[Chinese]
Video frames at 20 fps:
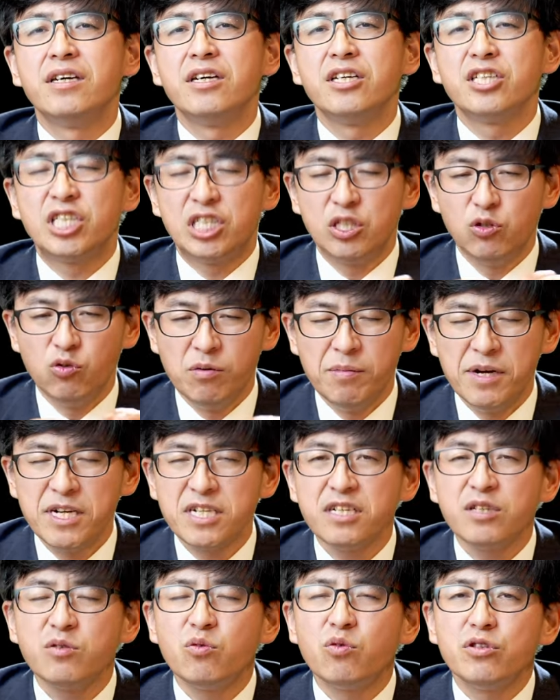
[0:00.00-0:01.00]
使我们
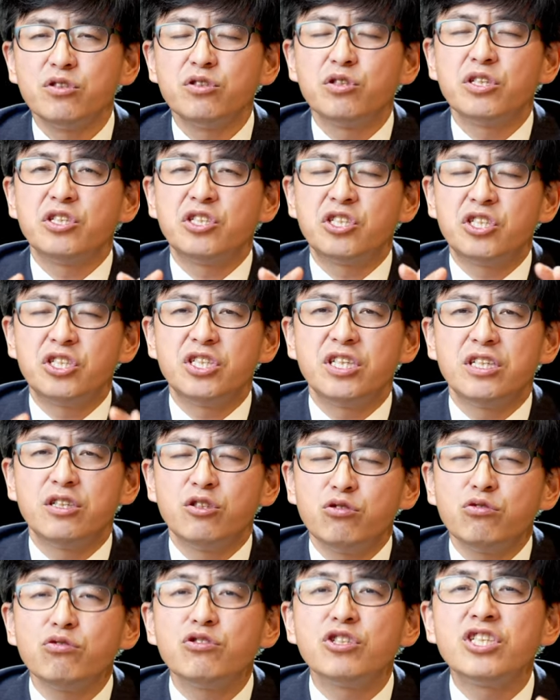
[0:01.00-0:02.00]
胜过去世界的
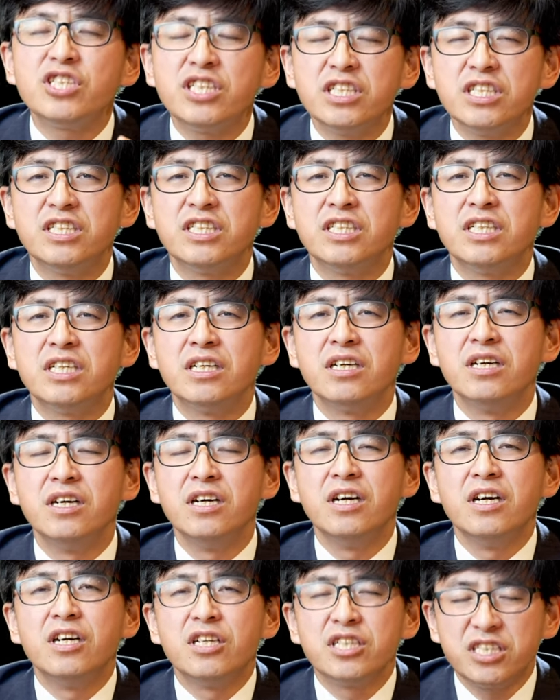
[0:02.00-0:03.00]
就是信心。
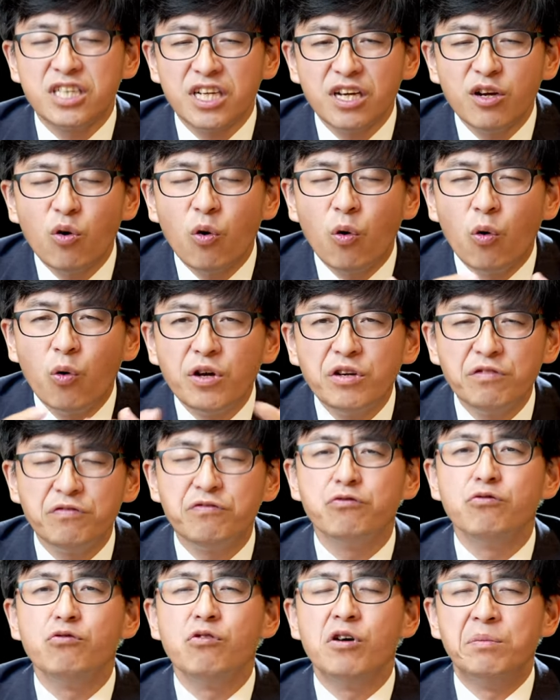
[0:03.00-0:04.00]
先恢
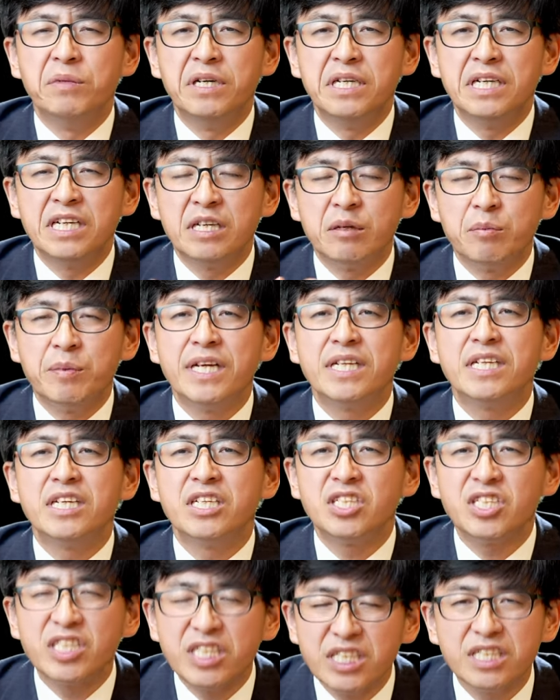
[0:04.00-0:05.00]
复我们里面的
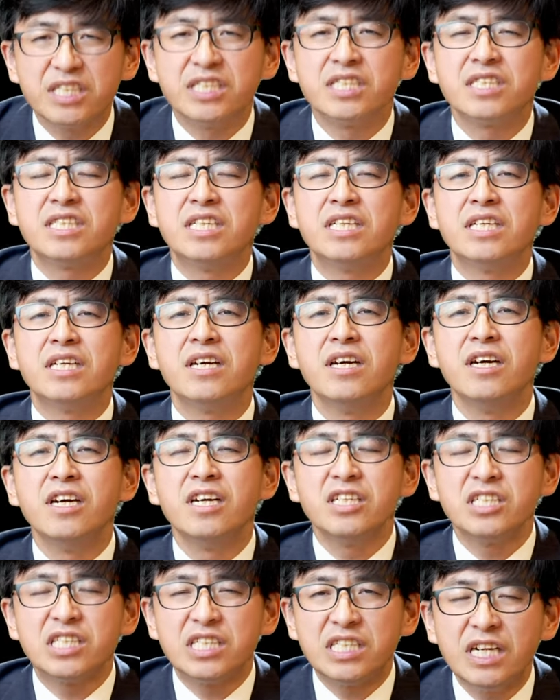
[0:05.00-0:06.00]
信心，
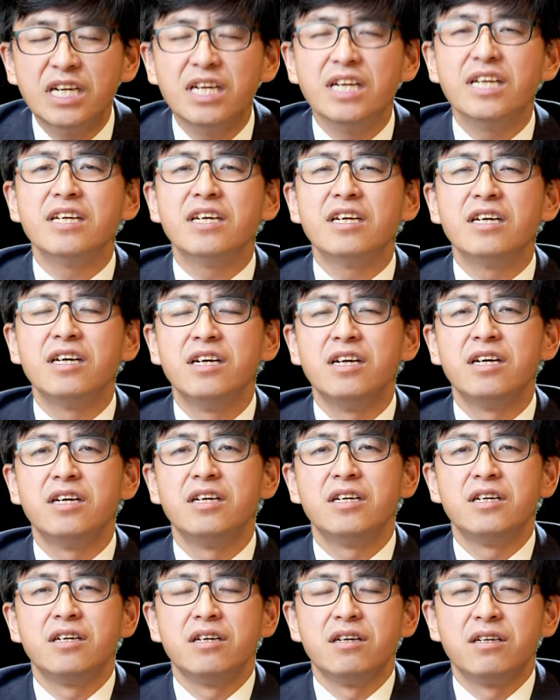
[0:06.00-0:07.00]
心灵
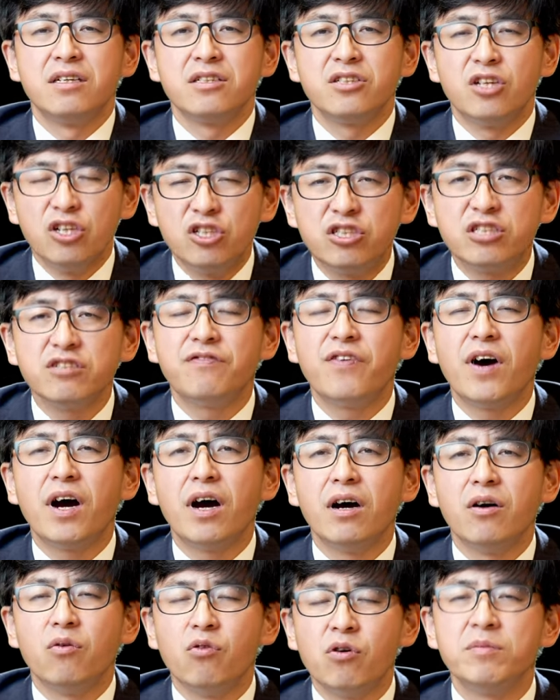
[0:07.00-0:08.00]
得释
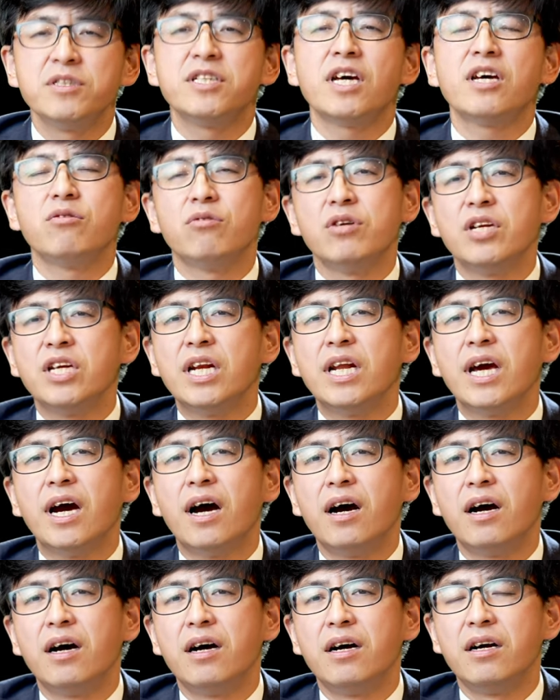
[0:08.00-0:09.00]
放，我们才有力
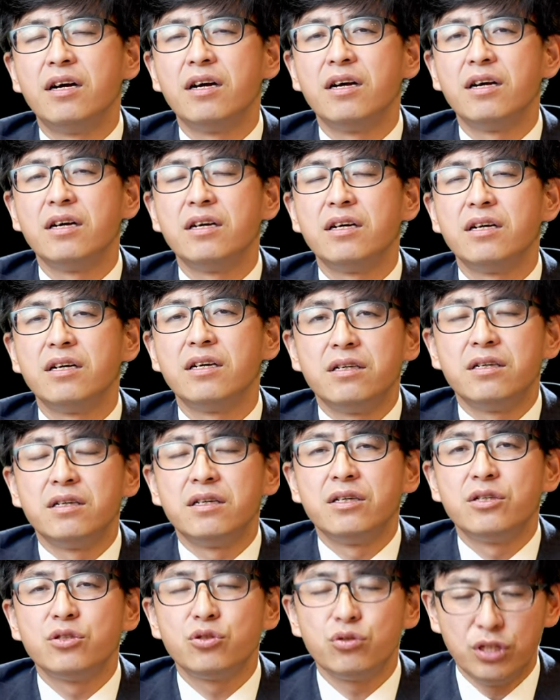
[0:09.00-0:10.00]
量。
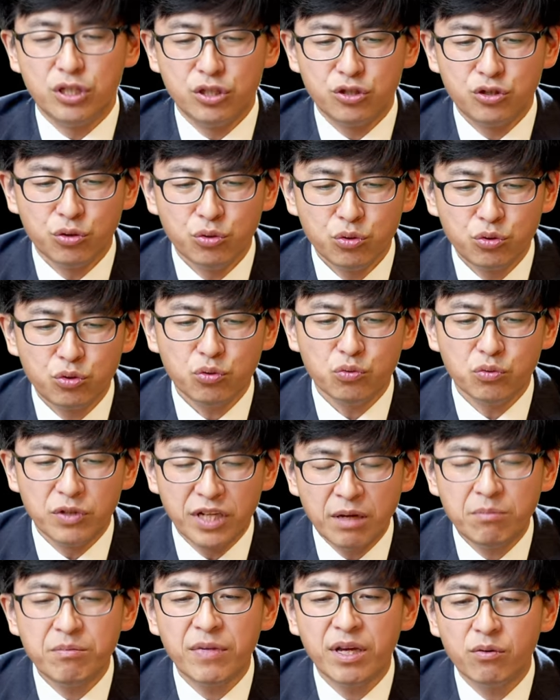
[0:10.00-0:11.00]
所以，求主
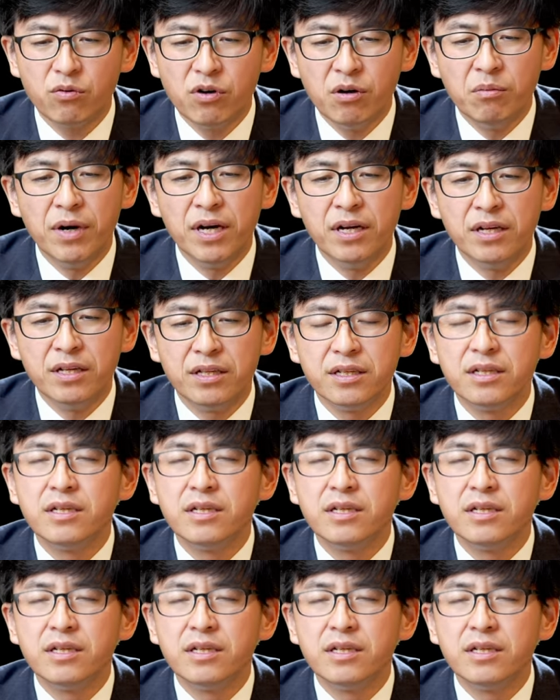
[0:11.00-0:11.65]
怜悯我们